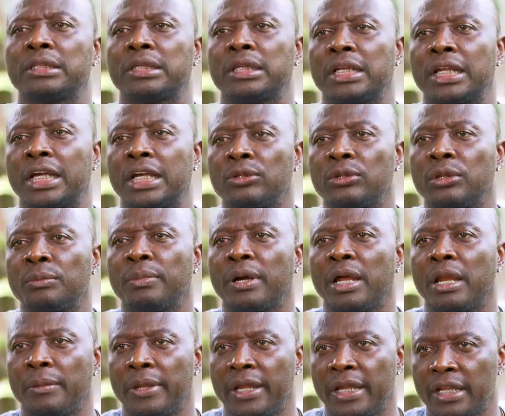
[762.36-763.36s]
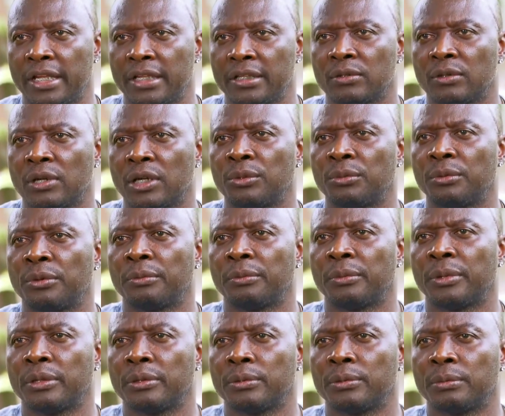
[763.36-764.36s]
entrenando en Palmeira cuando
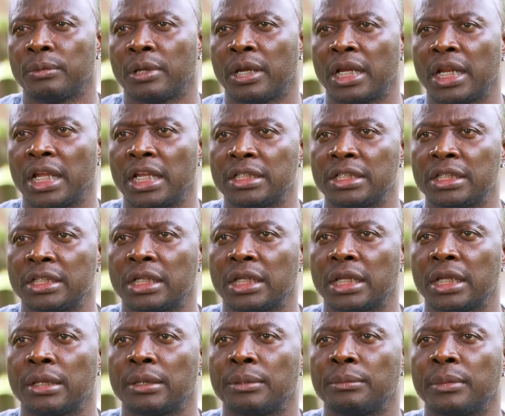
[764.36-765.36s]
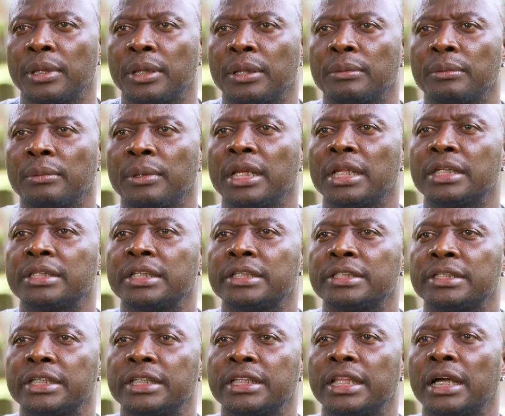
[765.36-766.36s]
me, van a decir que me,
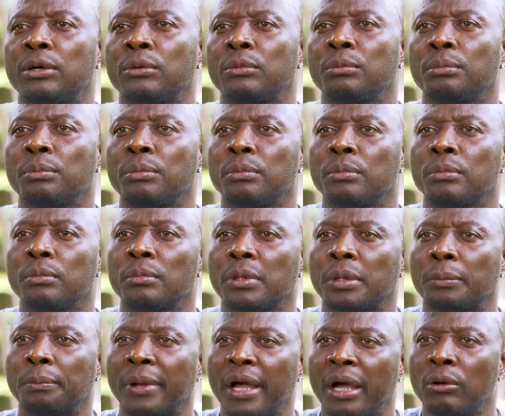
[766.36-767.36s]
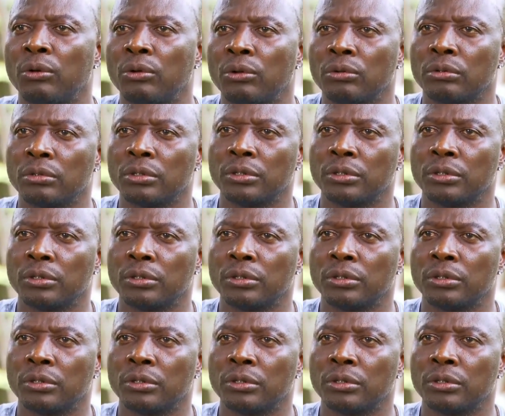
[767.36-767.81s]
necesita un, Pablo.